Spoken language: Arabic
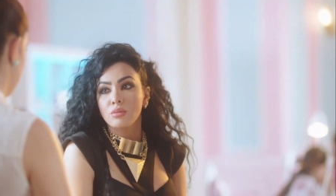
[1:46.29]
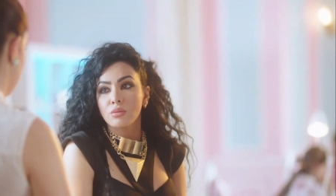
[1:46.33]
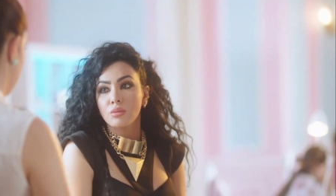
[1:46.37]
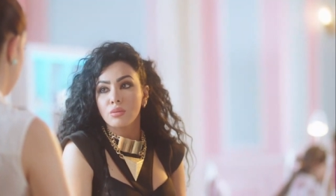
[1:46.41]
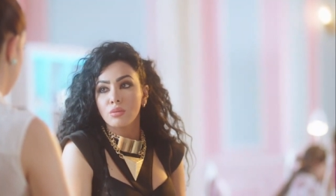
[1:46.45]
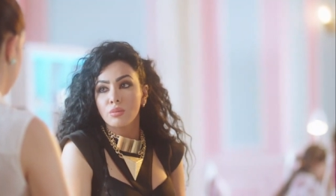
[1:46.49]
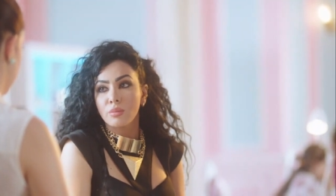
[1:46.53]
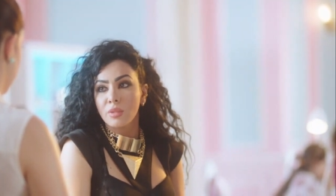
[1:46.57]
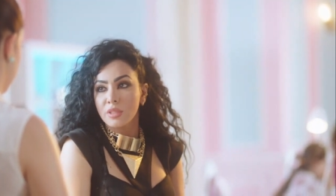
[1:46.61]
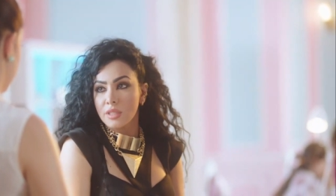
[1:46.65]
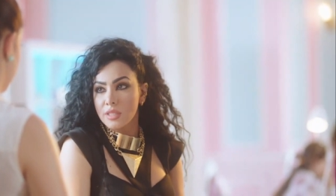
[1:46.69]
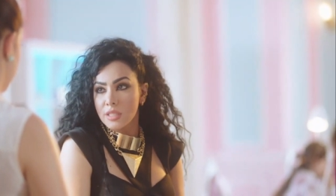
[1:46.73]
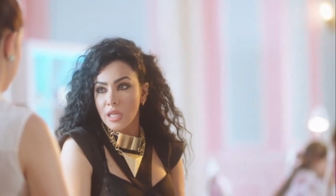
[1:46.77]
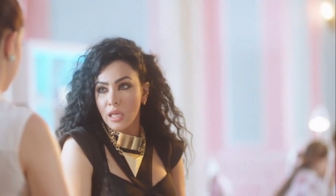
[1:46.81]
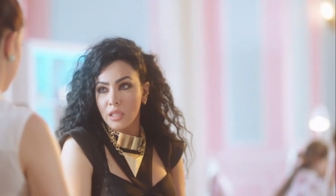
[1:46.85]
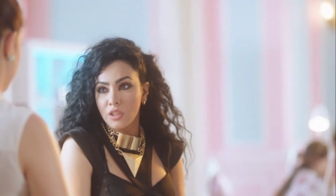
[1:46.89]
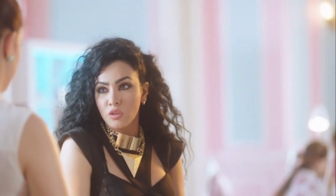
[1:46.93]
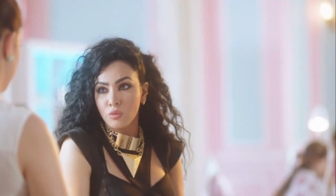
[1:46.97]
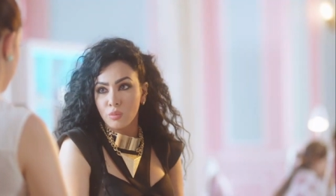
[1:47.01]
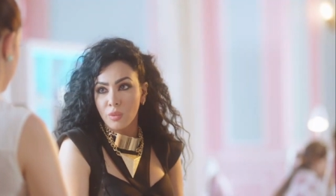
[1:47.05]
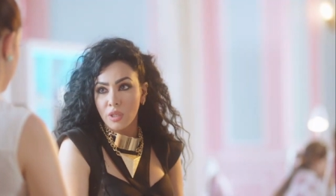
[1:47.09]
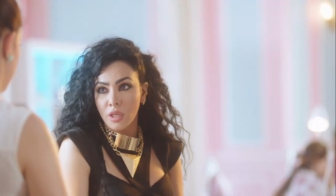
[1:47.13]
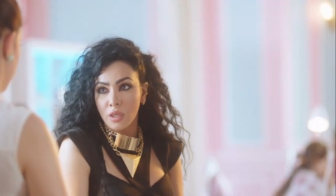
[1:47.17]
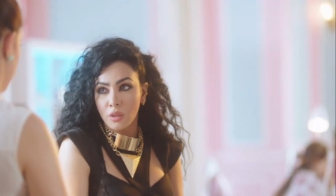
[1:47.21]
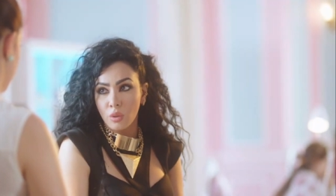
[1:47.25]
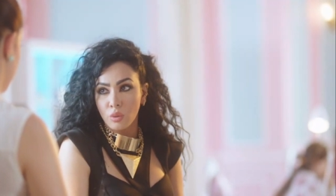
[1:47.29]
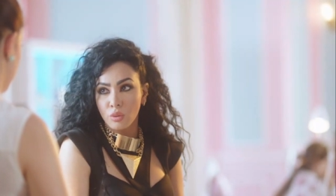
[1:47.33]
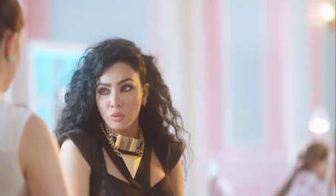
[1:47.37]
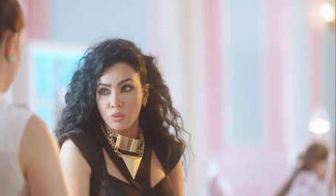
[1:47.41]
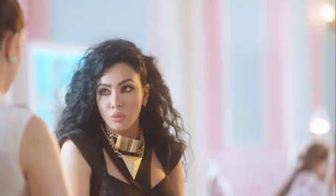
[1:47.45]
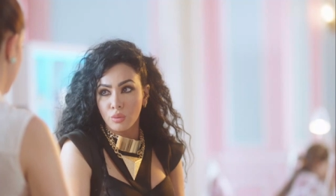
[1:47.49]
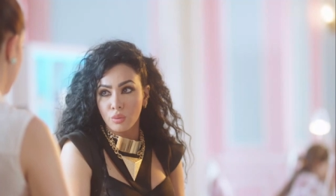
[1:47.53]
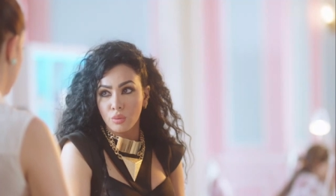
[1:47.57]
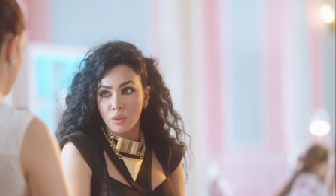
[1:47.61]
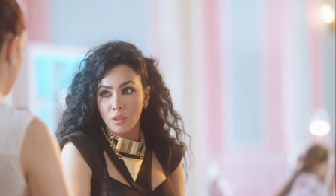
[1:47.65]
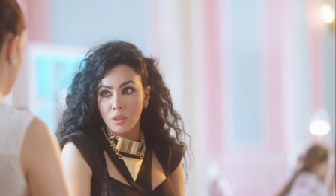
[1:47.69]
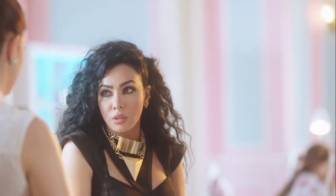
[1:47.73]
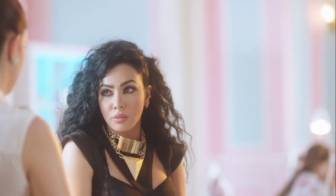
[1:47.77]
وما تزعليش من اللي انا
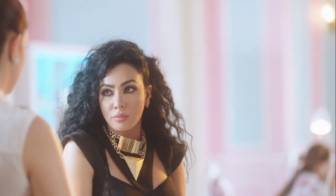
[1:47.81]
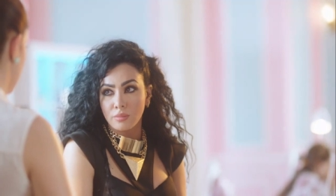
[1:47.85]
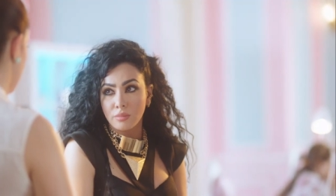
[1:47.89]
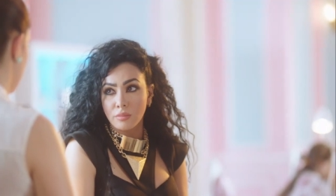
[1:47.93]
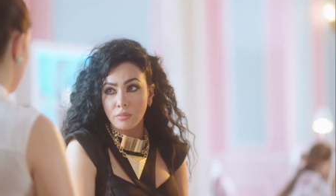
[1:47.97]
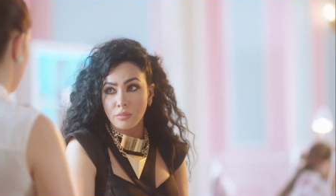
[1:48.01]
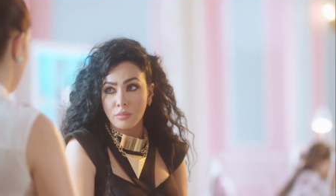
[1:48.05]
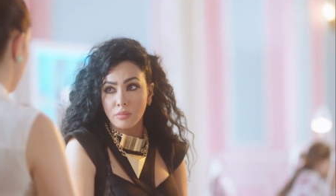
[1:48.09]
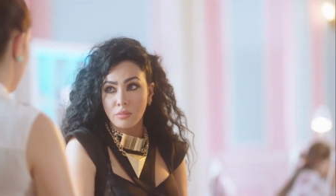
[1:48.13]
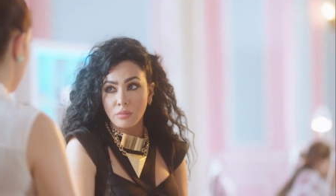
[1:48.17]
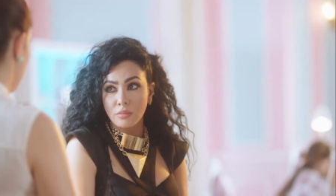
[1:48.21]
قلته لك